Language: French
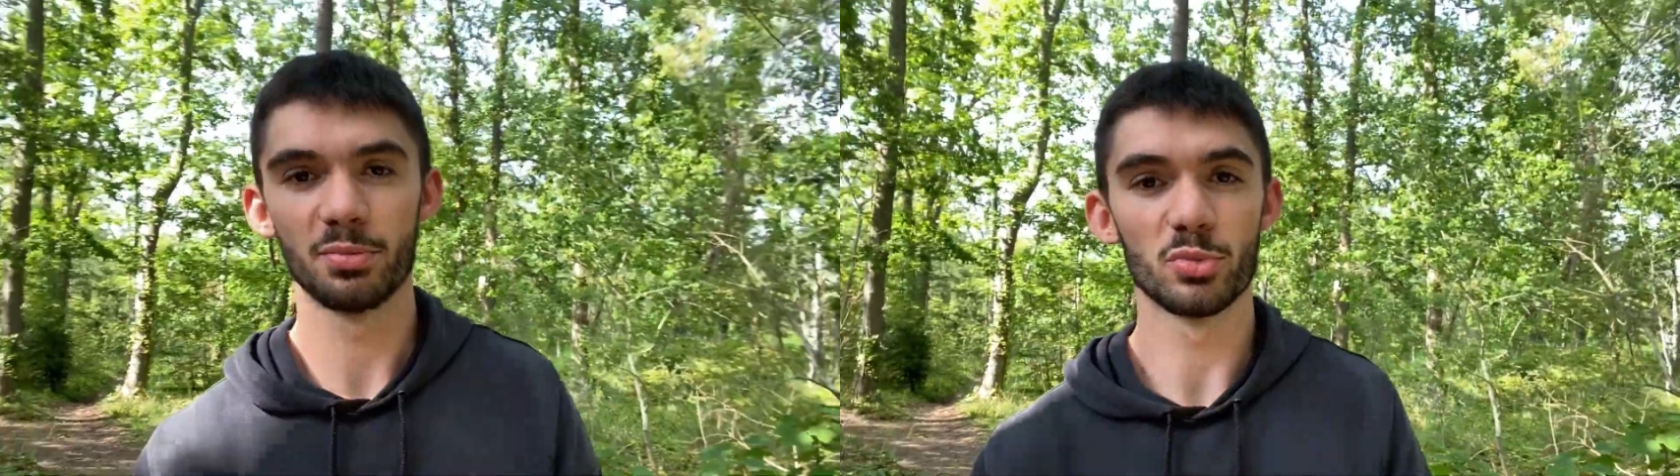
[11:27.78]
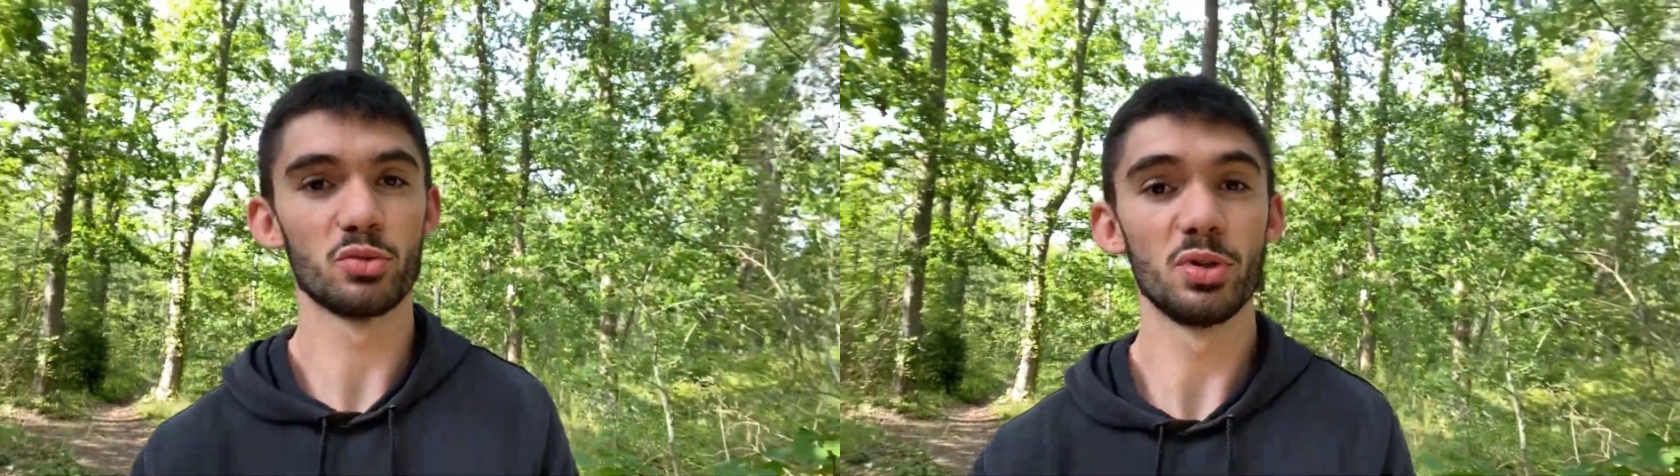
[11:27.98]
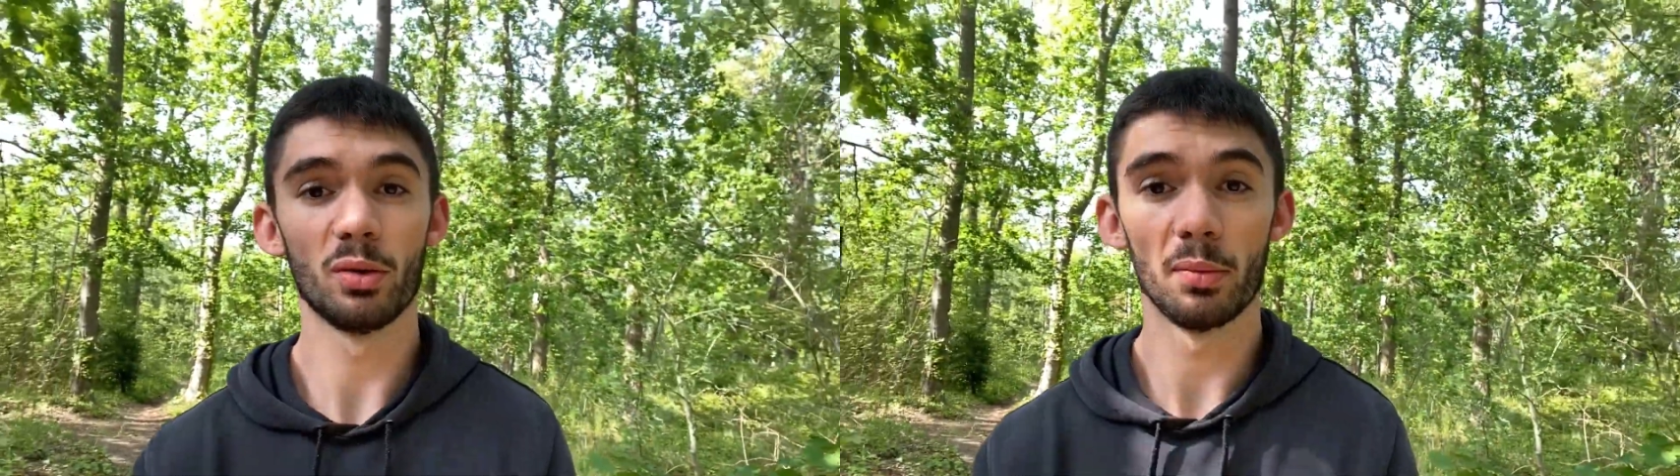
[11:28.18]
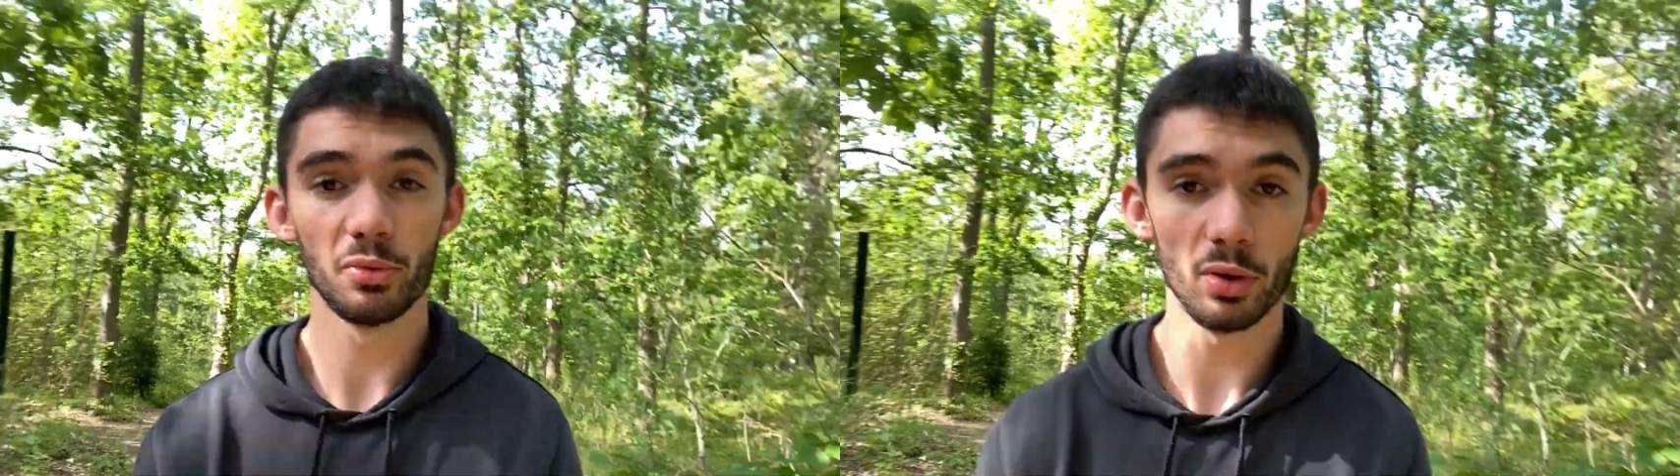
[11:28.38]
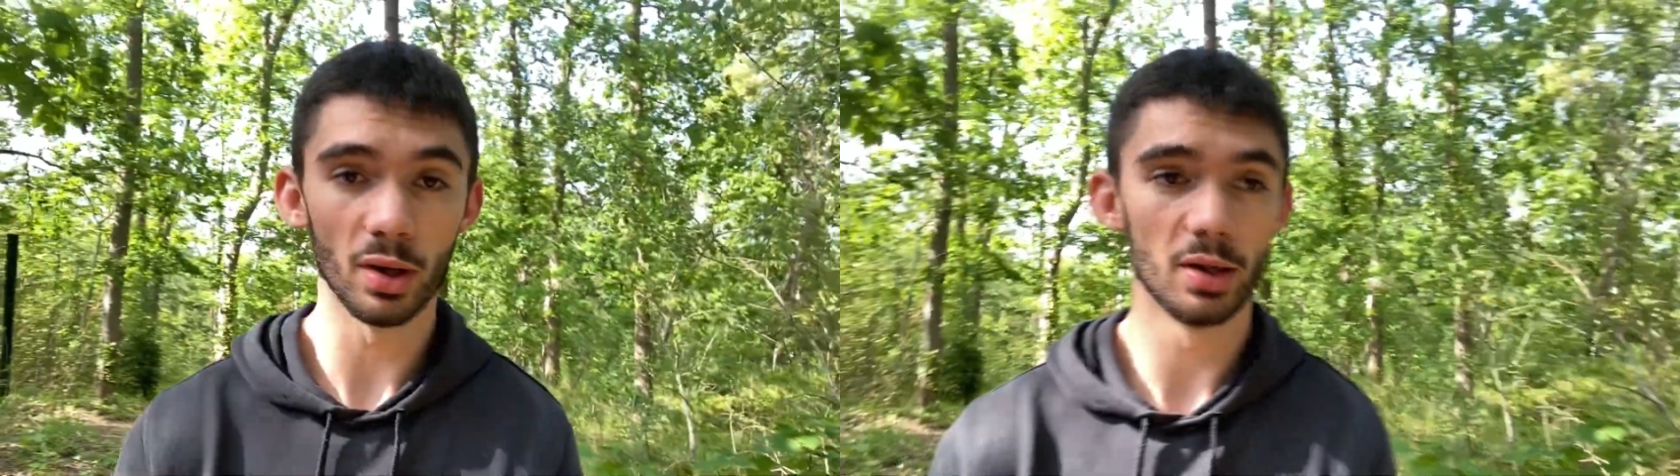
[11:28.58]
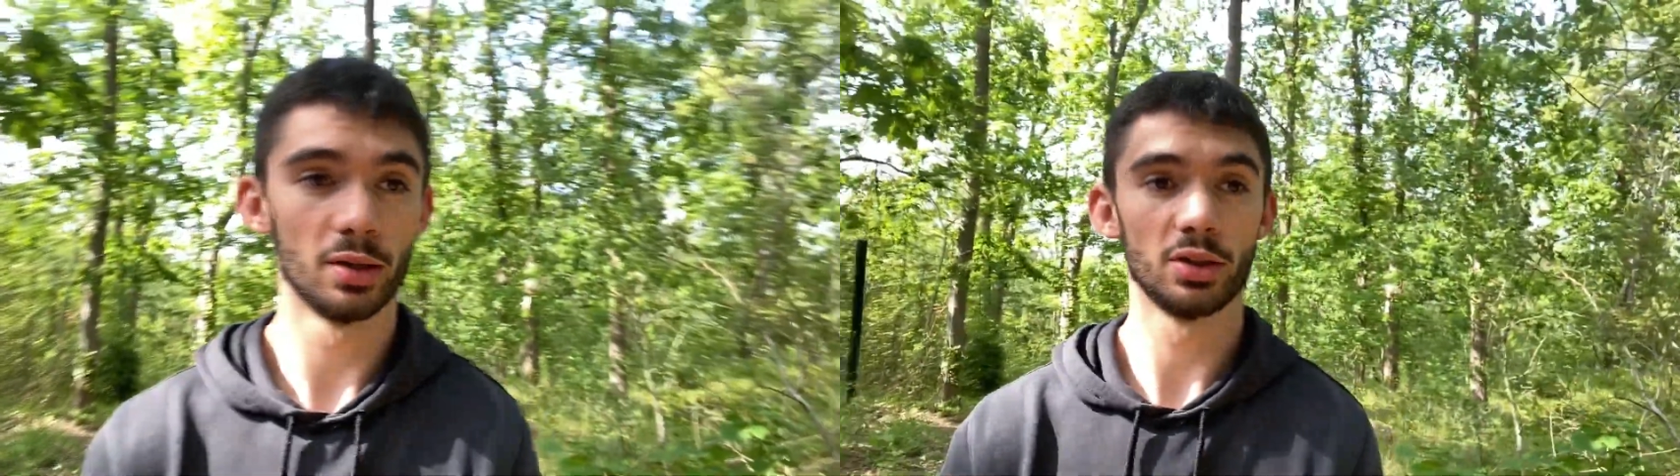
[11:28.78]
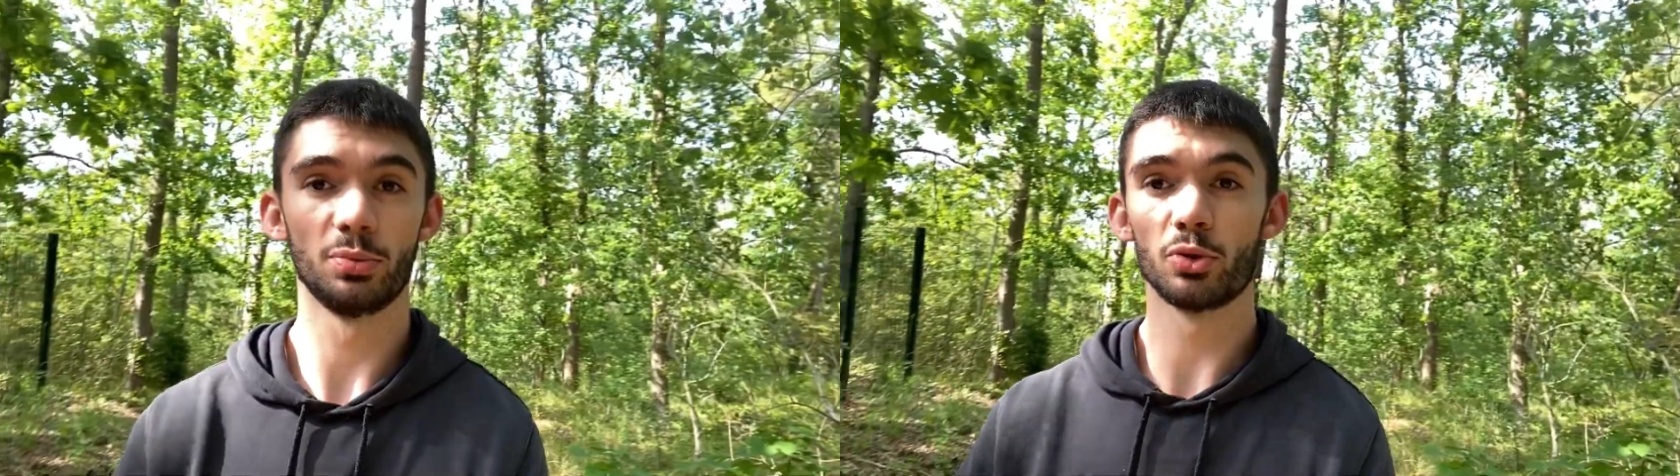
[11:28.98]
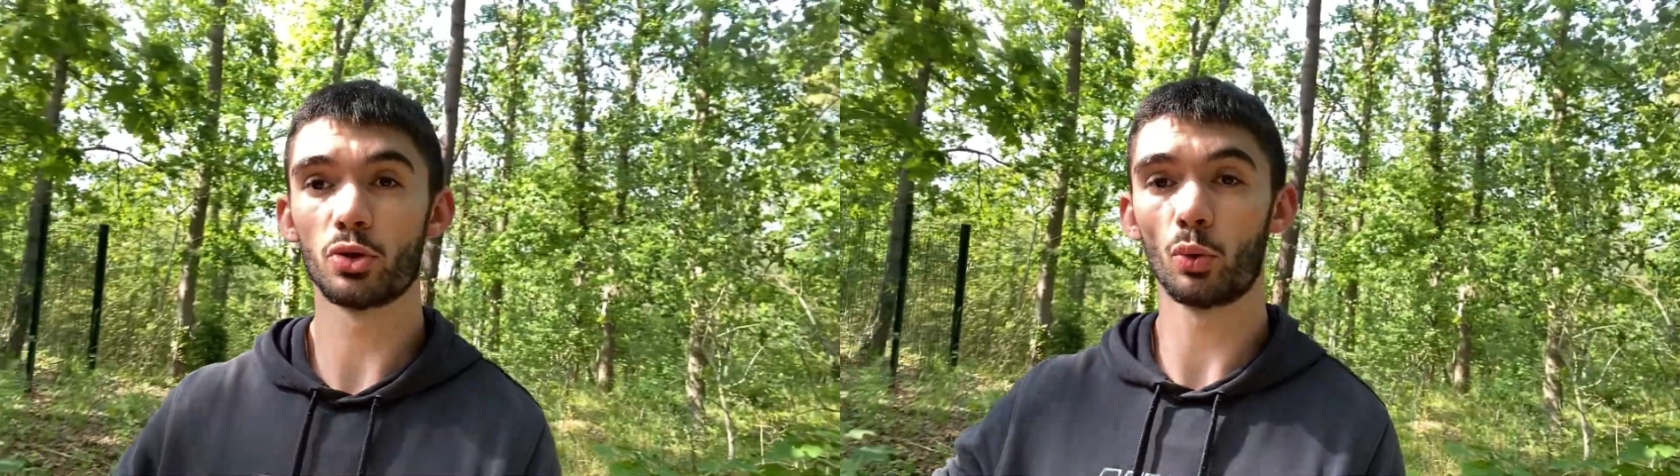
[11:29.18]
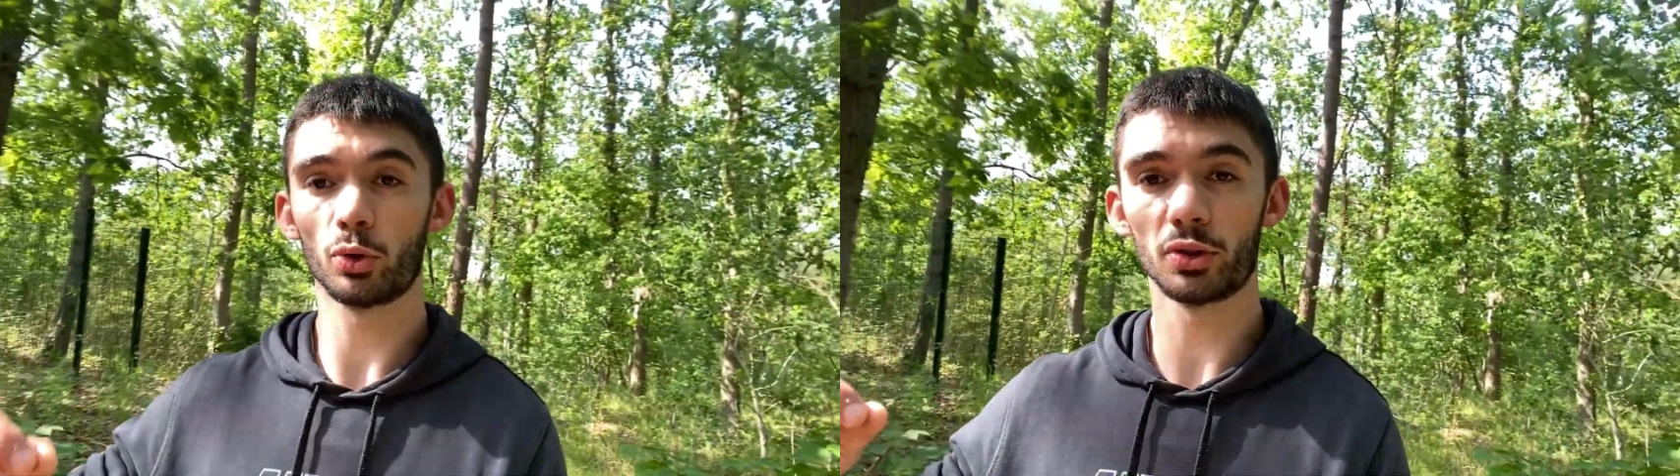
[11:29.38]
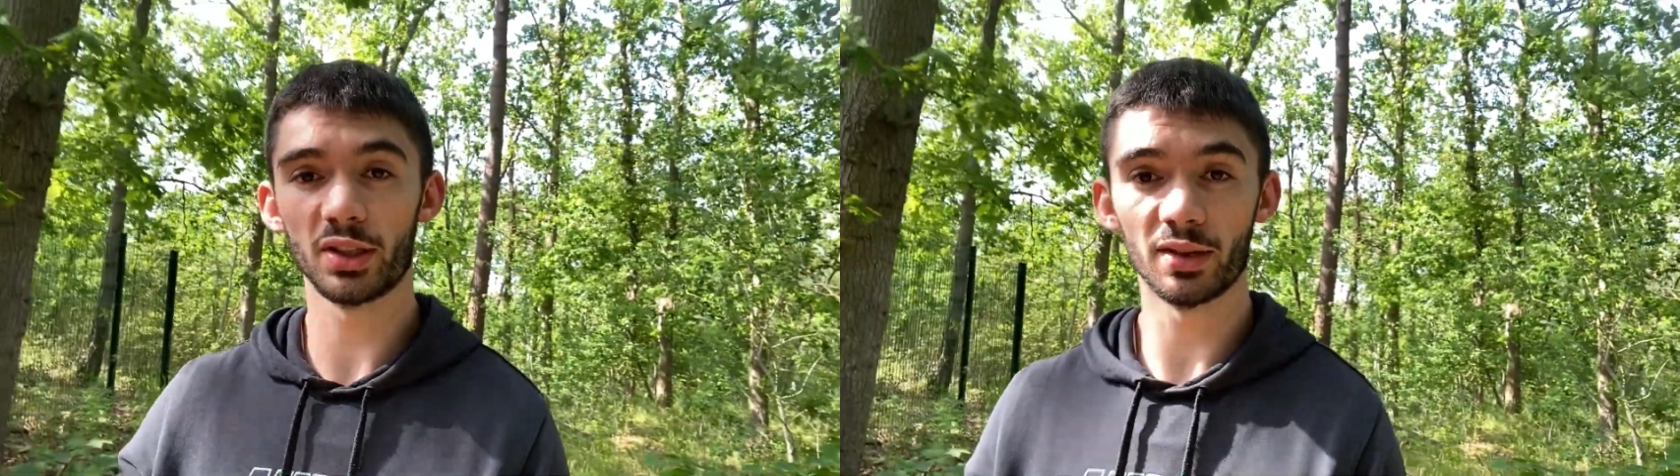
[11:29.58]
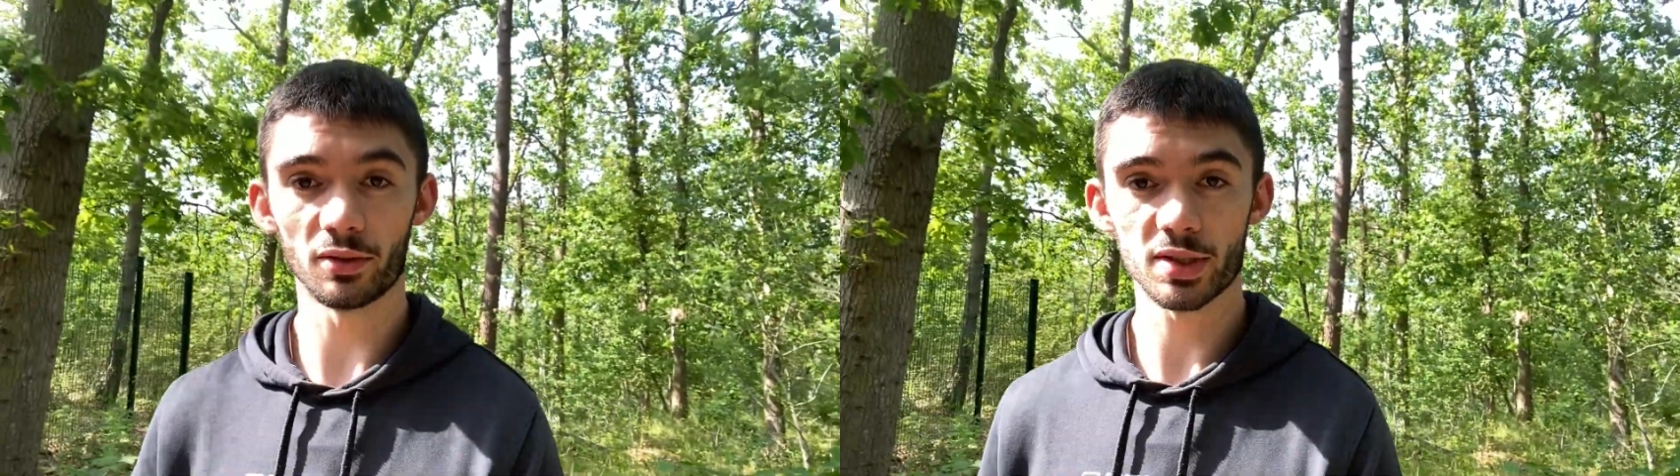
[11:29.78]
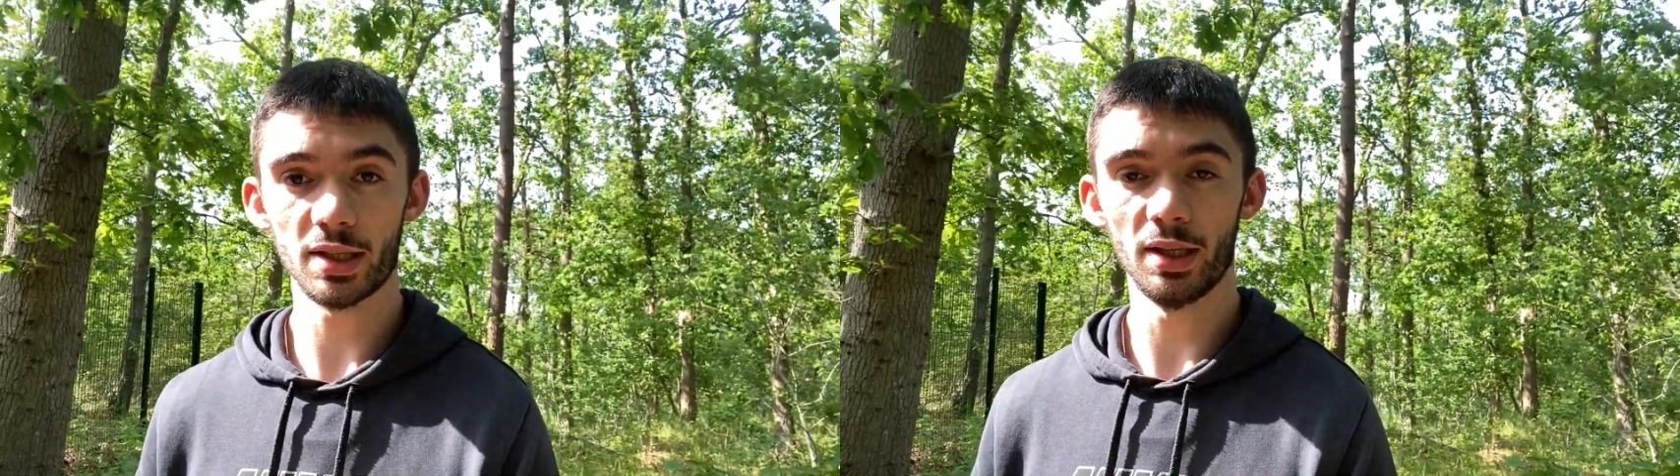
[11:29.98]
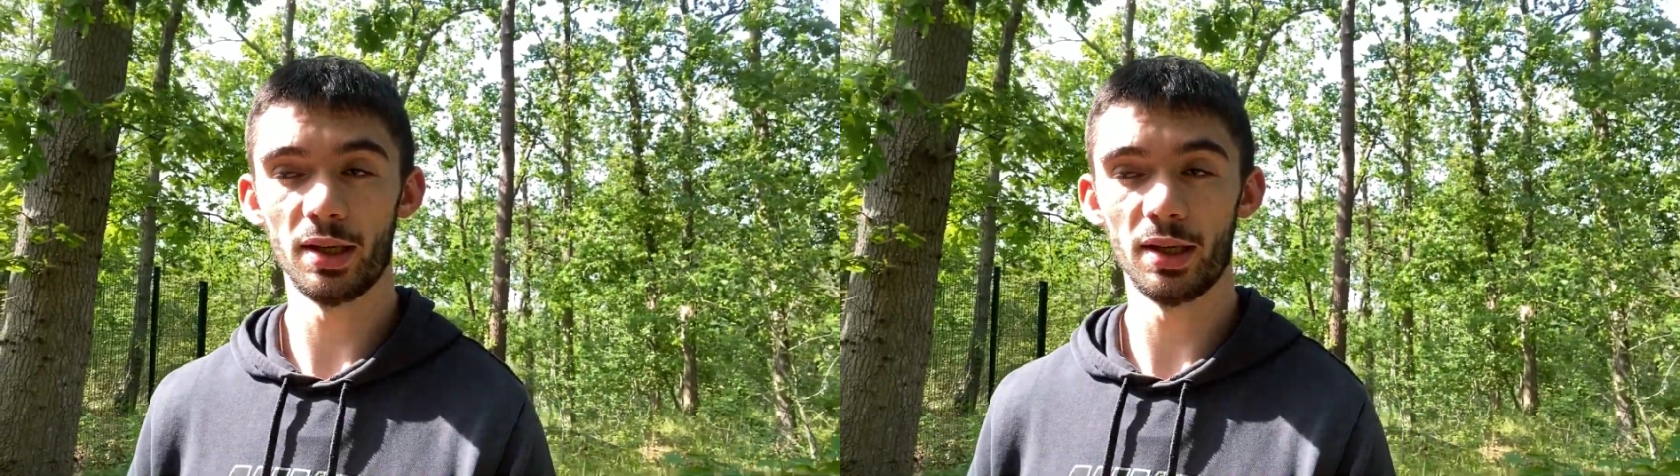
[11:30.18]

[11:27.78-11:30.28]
Je me suis mis dans ma bulle, je me suis contenté d'avancer.